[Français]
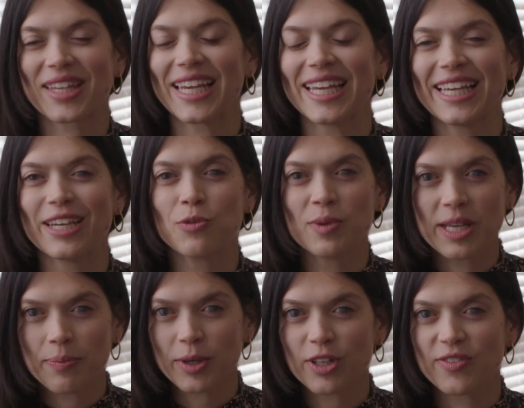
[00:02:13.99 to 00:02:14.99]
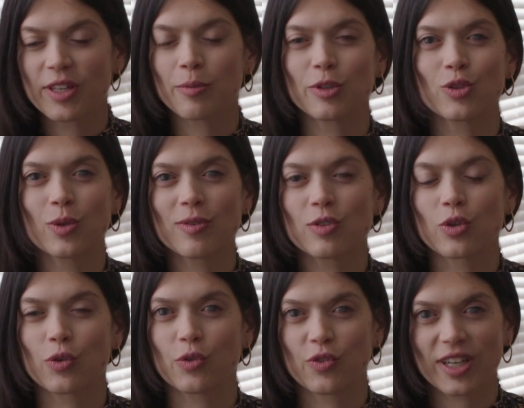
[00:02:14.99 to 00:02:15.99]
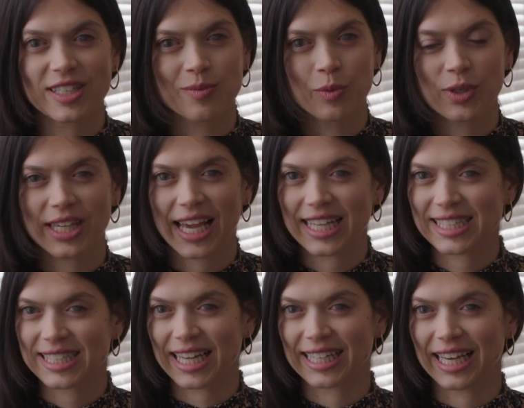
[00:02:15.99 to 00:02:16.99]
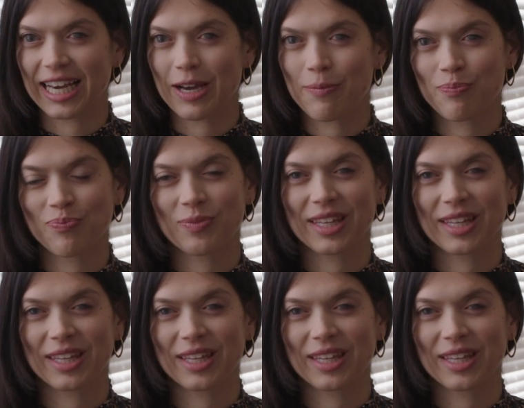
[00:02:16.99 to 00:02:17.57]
Et n'oubliez pas de venir me suivre sur Facebook, Instagram.